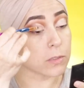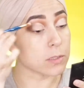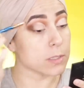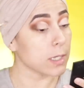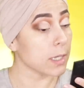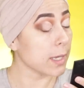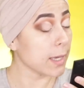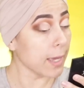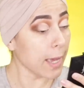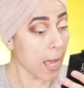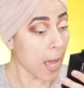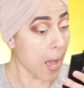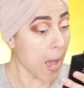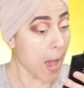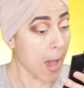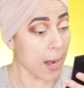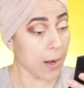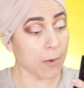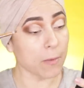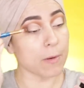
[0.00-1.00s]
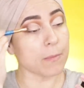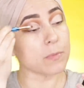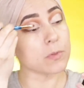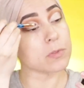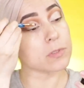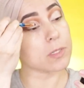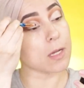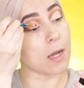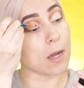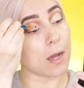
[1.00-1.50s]
Así que lo
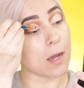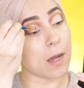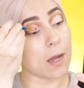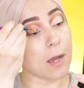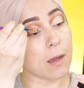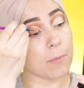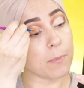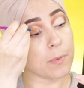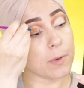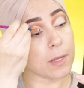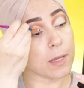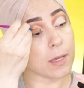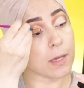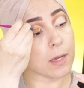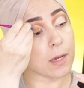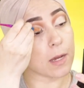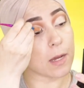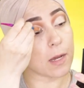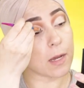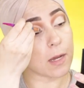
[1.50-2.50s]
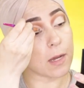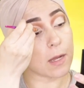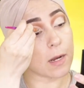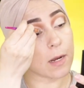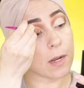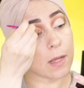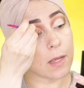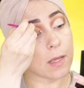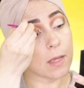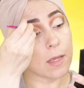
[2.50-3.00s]
vamos a aplicar
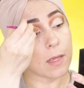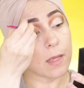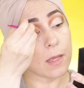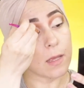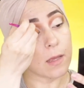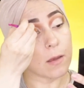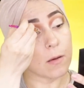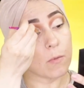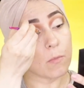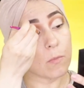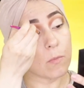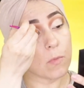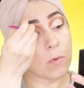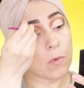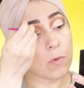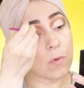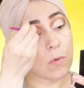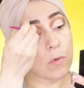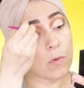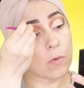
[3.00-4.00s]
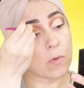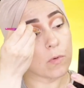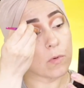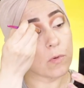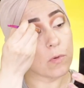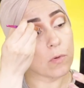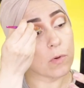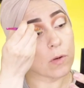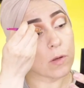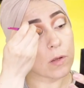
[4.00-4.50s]

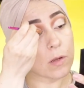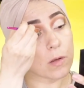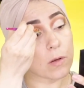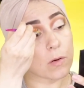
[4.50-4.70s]
muy